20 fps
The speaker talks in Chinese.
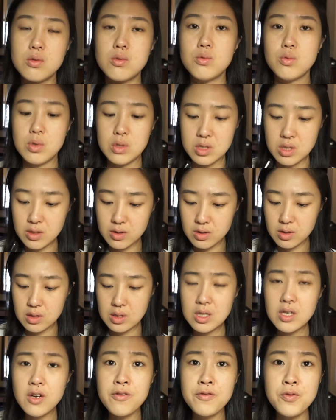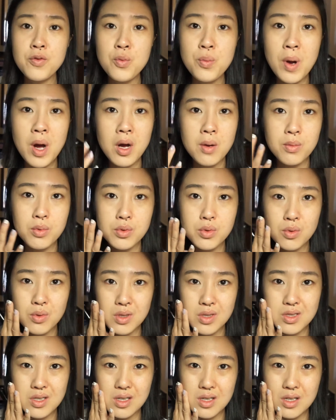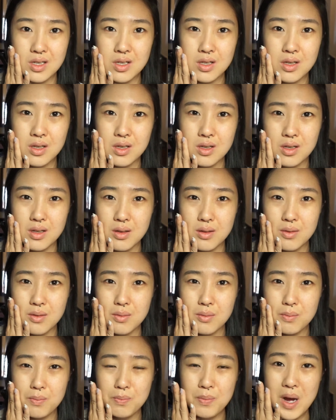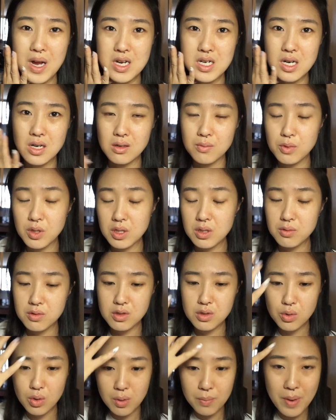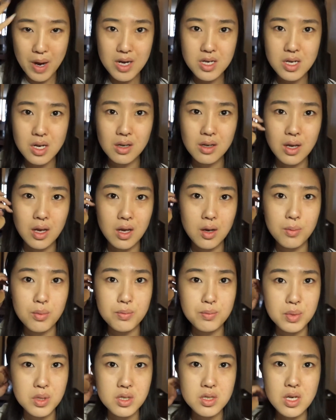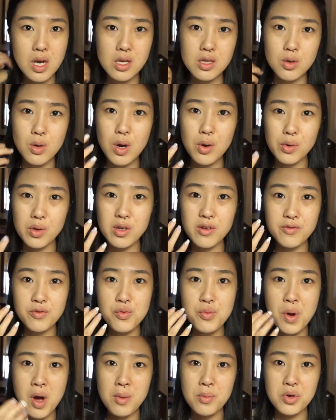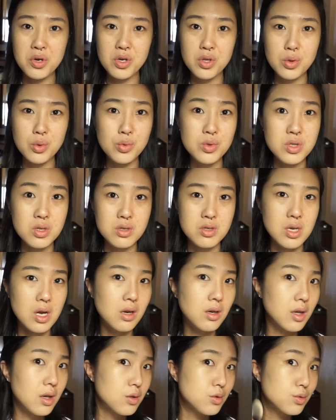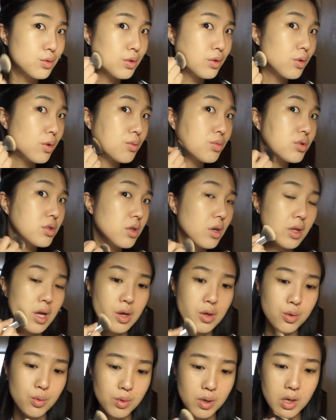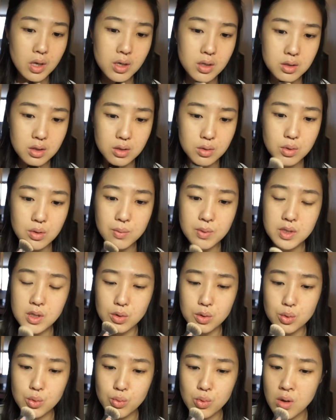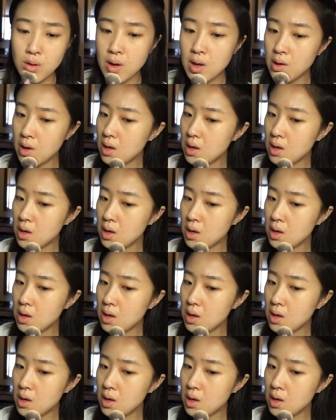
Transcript: 我是一个 full pump，用了整个半张，用了半张脸。平常的话，我一个 full pump 可以用整张脸，所以我不知道它用量可能会比较多。